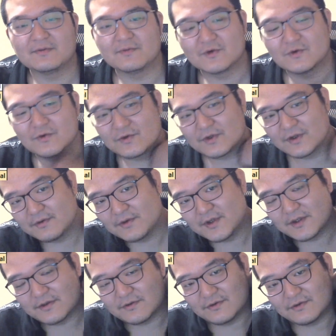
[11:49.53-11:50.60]

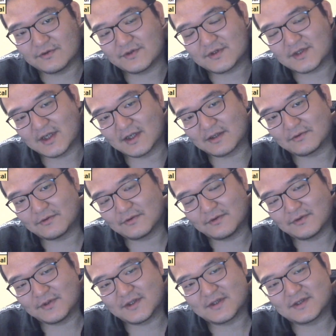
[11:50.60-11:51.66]
ゴールデンウィークスタート
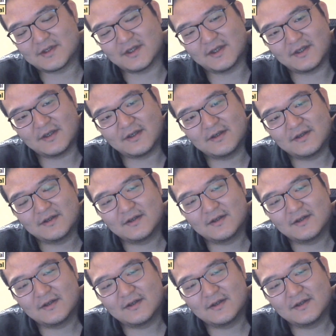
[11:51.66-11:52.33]
ですね。